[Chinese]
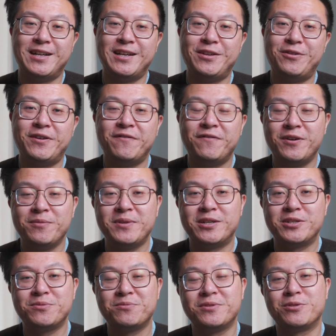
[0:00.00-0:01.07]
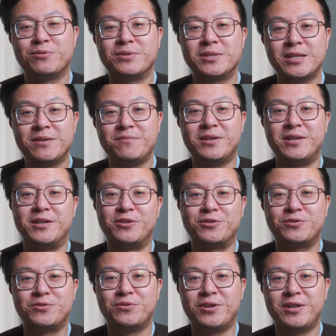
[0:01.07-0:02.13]
另外一方面，是不是从侧面也
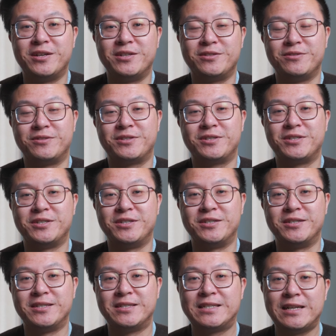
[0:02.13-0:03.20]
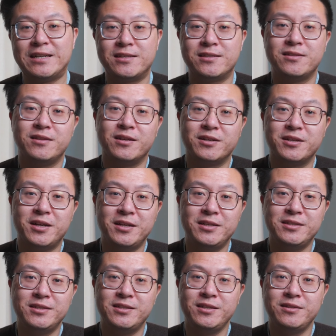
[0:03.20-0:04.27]
说了，就是这次的
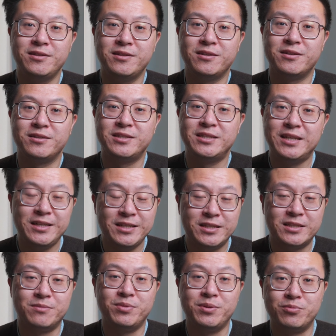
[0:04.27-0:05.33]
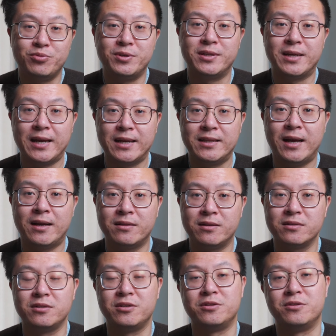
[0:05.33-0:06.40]
更新的惊喜并不会太大
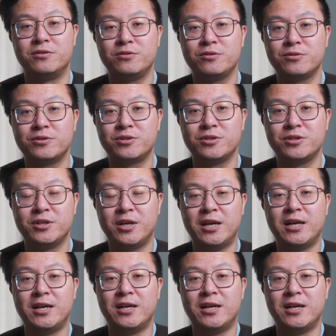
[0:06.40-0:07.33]
呢？可能就是。